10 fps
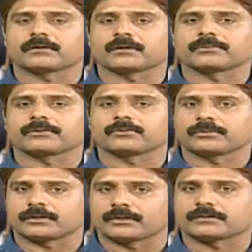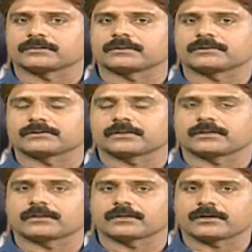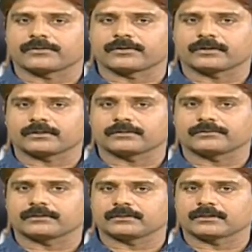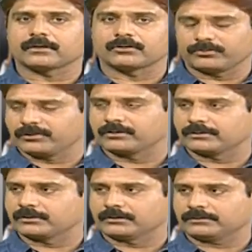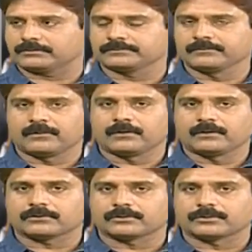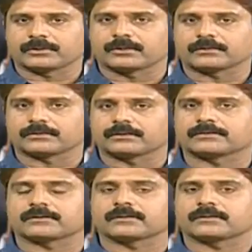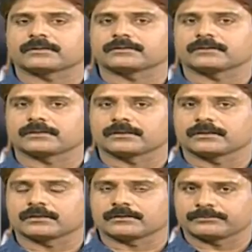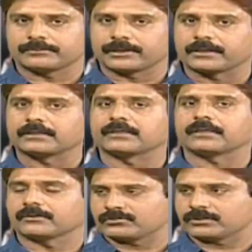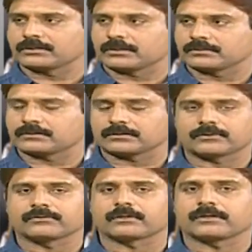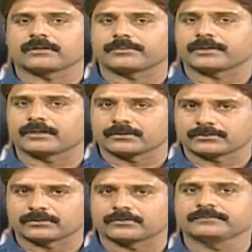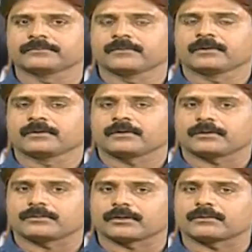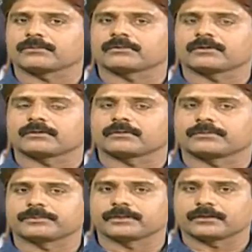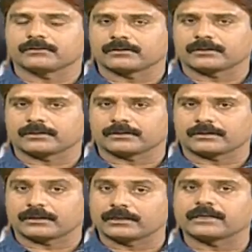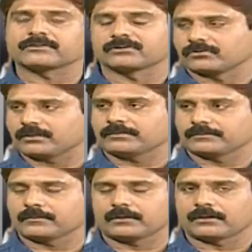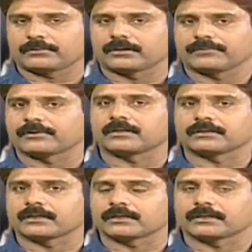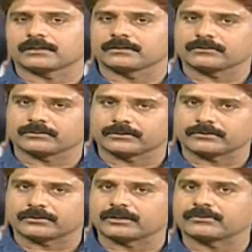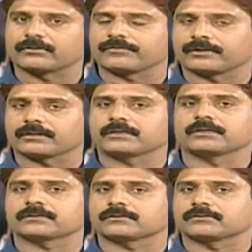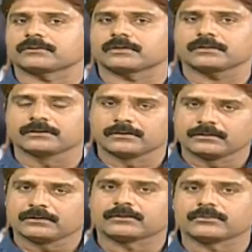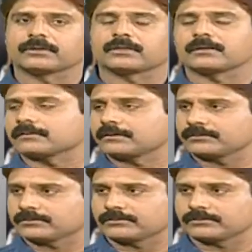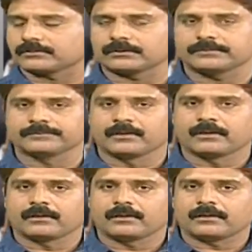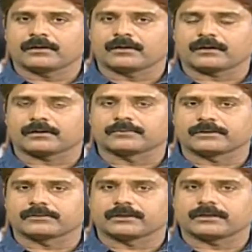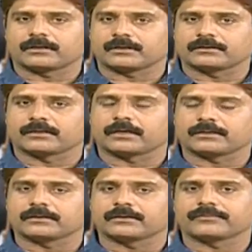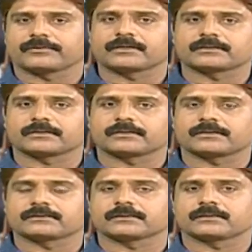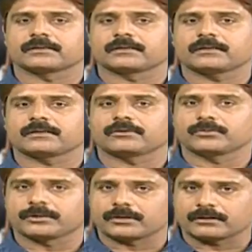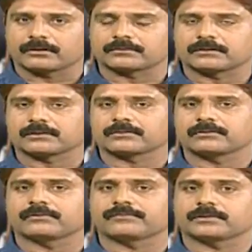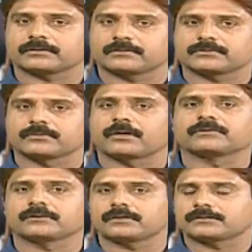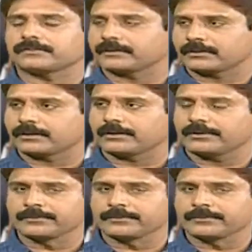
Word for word: అంటే ఇప్పుడు రుమటైడ్ ఆర్థరైటిస్ కానీ ఇలాంటివి అది ఆటోఇమ్యూన్ డిసార్డర్స్ సో రుమటైడ్ ఆర్థరైటిస్ అనేది జనరల్గా హెరిడిటరీగా వచ్చే ఛాన్సెస్ ఎక్కువ ఉంటాయి అంటే పేరెంట్స్లో ఈ ప్రాబ్లం ఉన్న వాళ్ళ పిల్లల్లో అంటే యంగ్ ఏజ్లో కూడా అంటే మరీ ఫార్టీ దాటక్కర్లేదు కొంతమంది ట్వంటీ ట్వంటీ ఫైవ్ థర్టీ ఇయర్స్లో కూడా రుమటైడ్ ఆర్థరైటిస్ వస్తుంటుంది అంటే దానికి డిఫరెన్స్ ఏంటంటే జనరల్గా ఈ రుమటైడ్ ఆర్థరైటిస్లో ఫస్ట్ స్మాల్ జాయింట్స్ ఎఫెక్ట్ అయ్యి